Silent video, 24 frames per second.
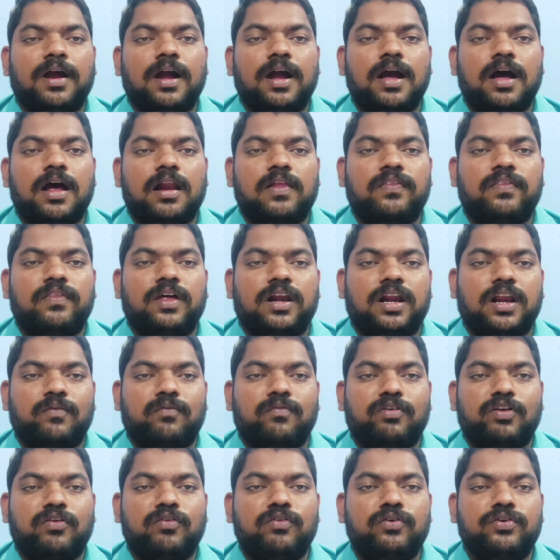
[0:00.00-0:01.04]
బంగారం ధరల
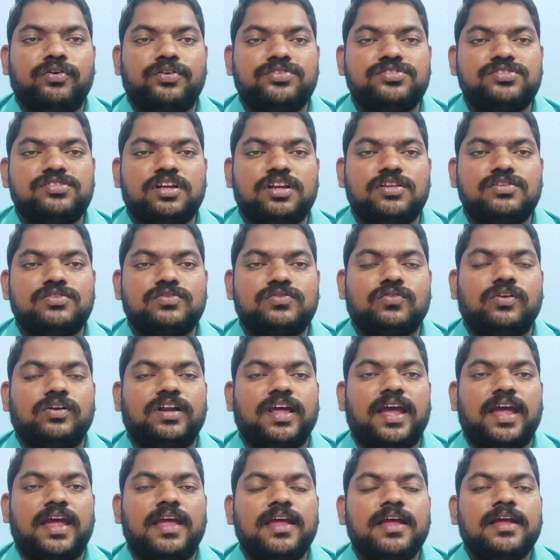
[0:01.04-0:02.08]
విలువ గురించి
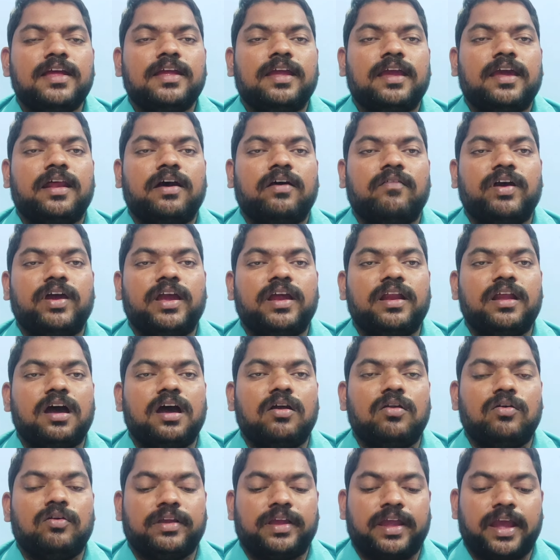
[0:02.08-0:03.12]
తెలుసుకుంటే ఇరవై
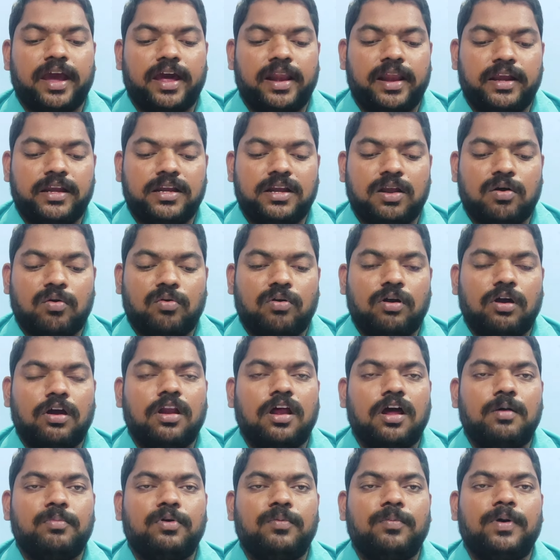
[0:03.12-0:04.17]
నాలుగు క్యారెట్ల ఒక
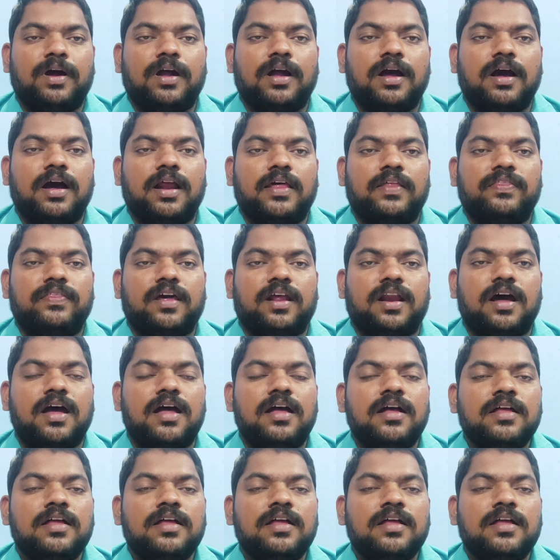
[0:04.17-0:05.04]
గ్రాము బంగారం ధర